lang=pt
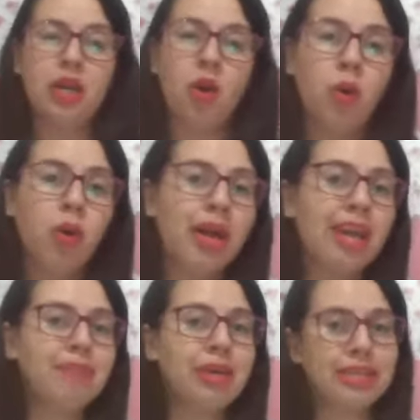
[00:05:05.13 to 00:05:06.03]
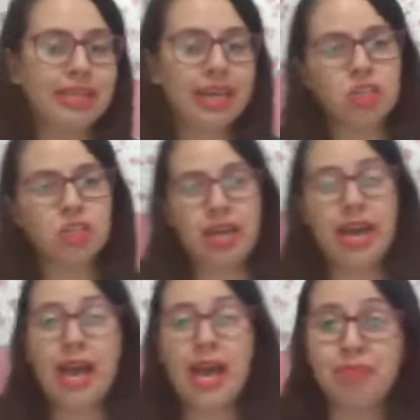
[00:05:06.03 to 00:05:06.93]
O remetente
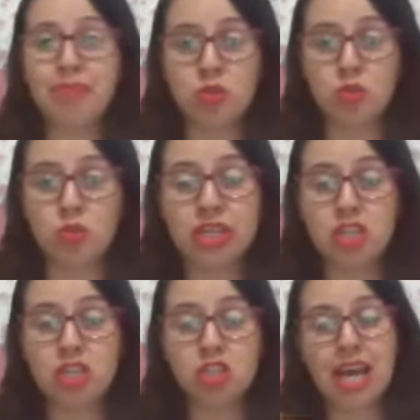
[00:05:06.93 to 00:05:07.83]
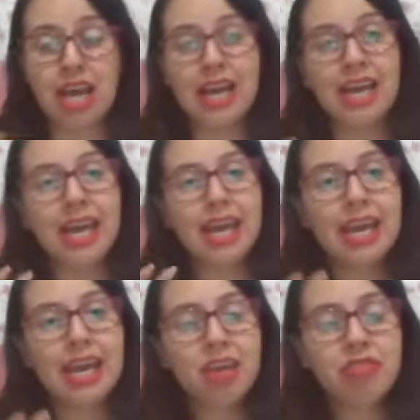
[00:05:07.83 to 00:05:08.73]
é a pessoa que está
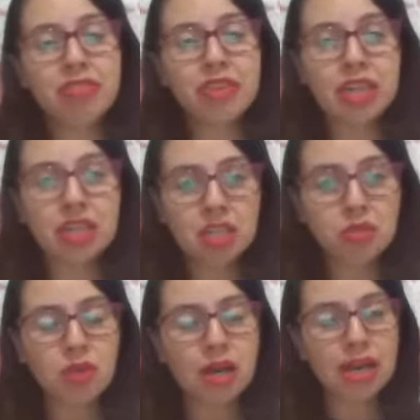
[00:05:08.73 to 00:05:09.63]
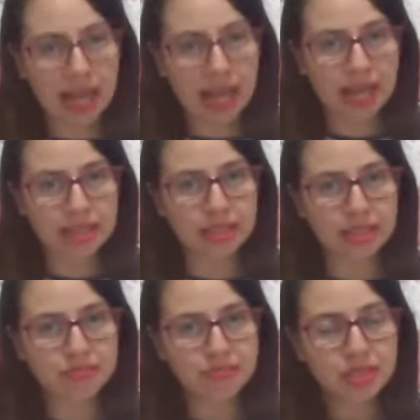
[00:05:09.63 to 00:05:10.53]
enviando a carta.
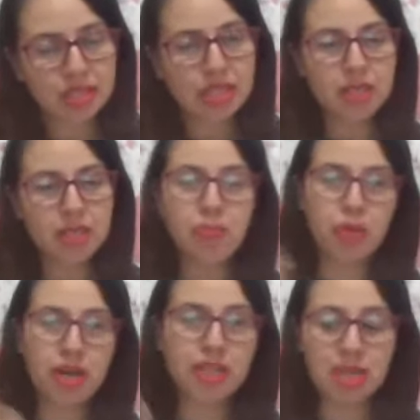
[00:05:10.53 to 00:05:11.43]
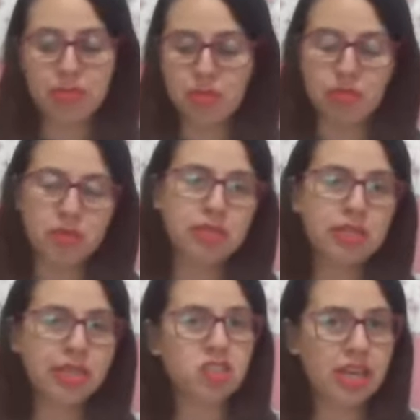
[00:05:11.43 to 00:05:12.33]
Por exemplo,
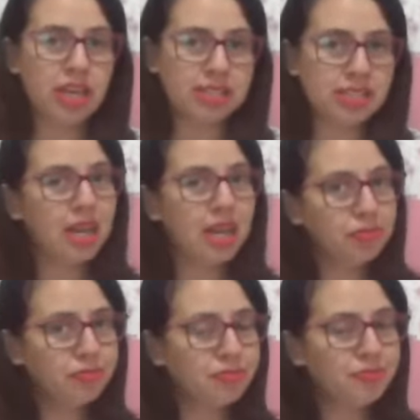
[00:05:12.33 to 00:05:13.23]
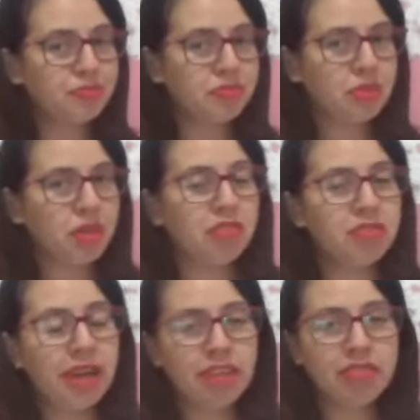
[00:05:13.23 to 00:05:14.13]
tia Jéssica
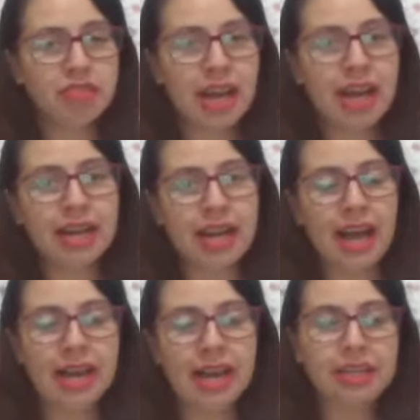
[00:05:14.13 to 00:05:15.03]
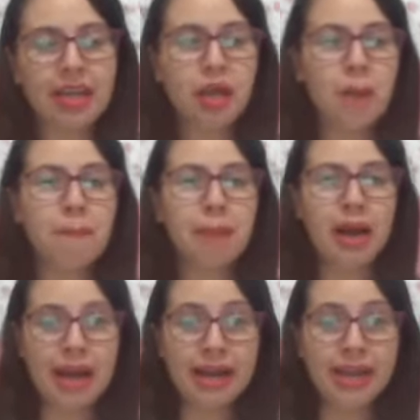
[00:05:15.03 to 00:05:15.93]
vai enviar a carta
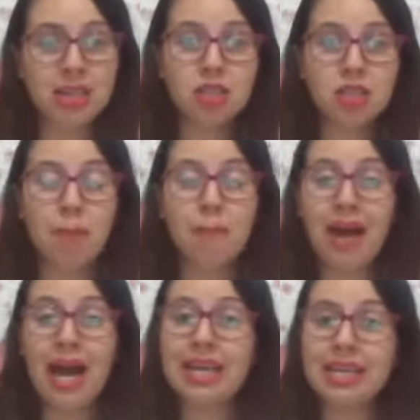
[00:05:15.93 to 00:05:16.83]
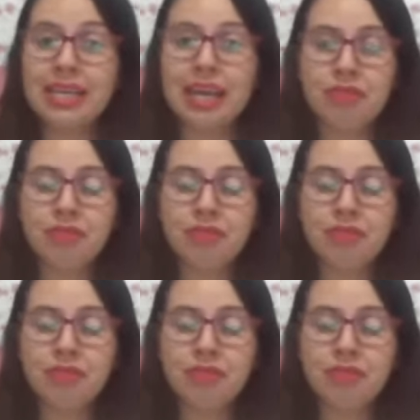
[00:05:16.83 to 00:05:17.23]
para Maria.